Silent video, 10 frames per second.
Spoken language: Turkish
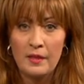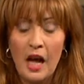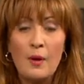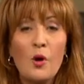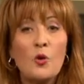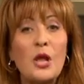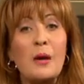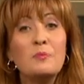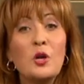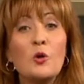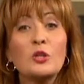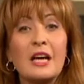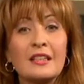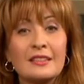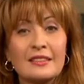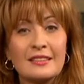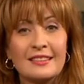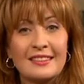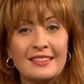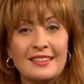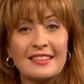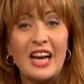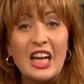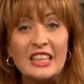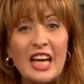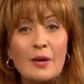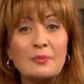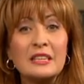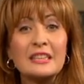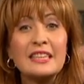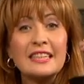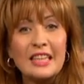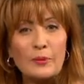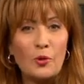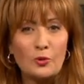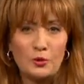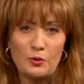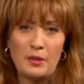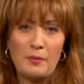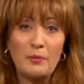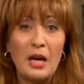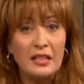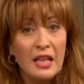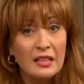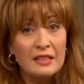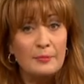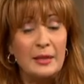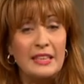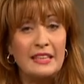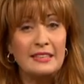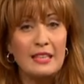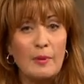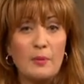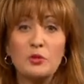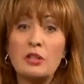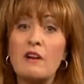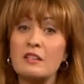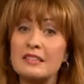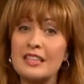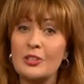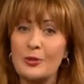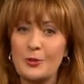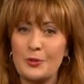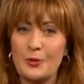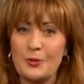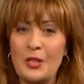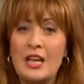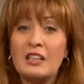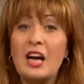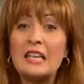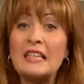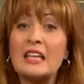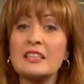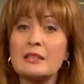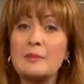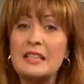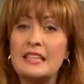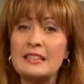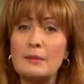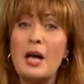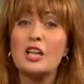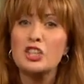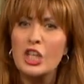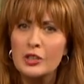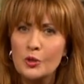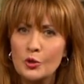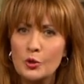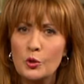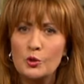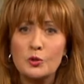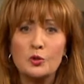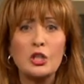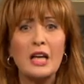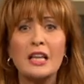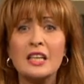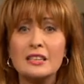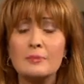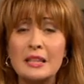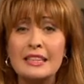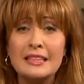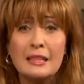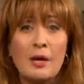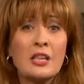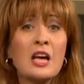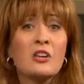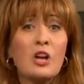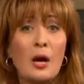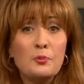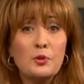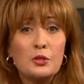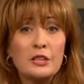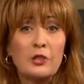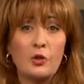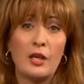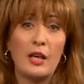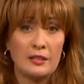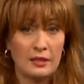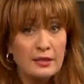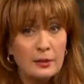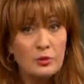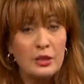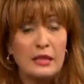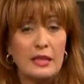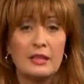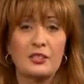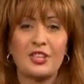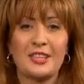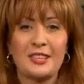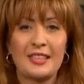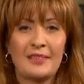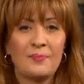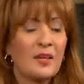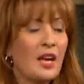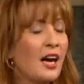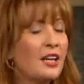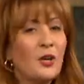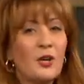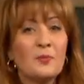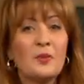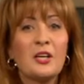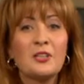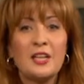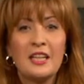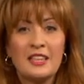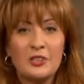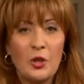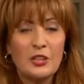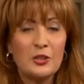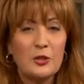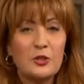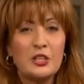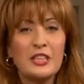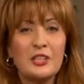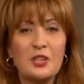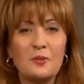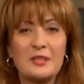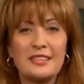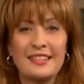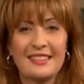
Ama önemli olan kaynağımın kim olduğunu bilmem. Kaynağınızı bildiğiniz zaman mütevazileşiyorsunuz. Kaynağınızı bildiğiniz zaman alçak gönüllü oluyorsunuz. Kaynağınızı bildiğiniz zaman Rab yükseliyor hayatınızda. Bunları değineceğiz. Alo. Ee, şu anda Gülçin arıyor bizi.